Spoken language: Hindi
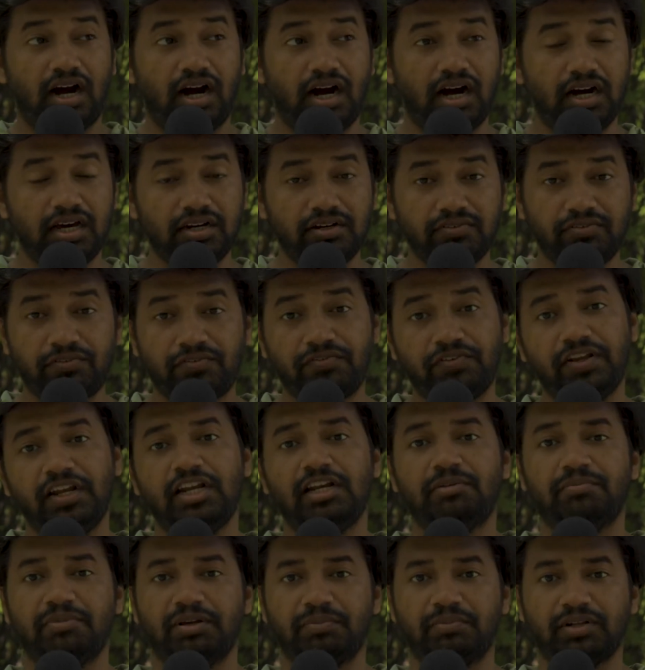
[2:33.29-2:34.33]
हर
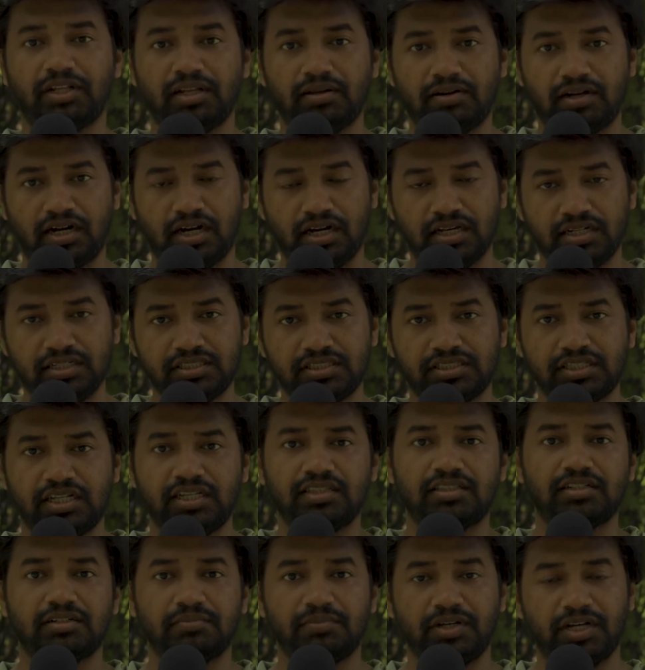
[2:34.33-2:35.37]
फील्ड में मतलब हर
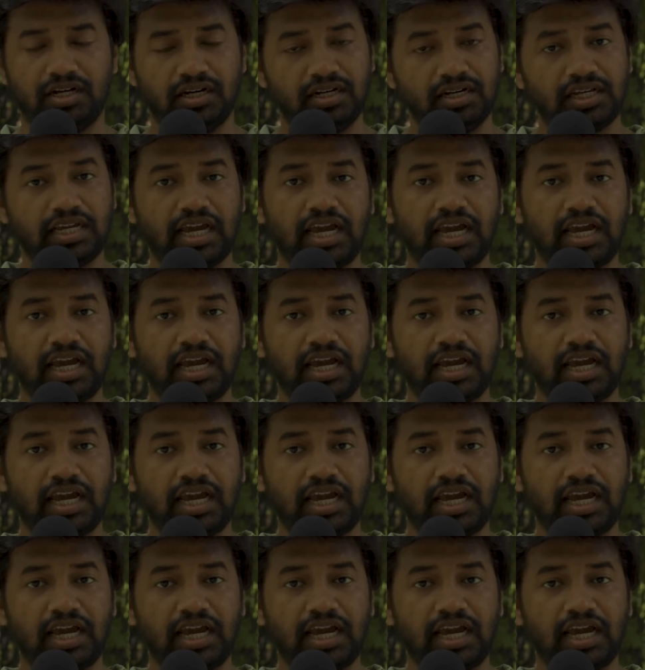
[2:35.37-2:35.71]
क्षेत्र में हर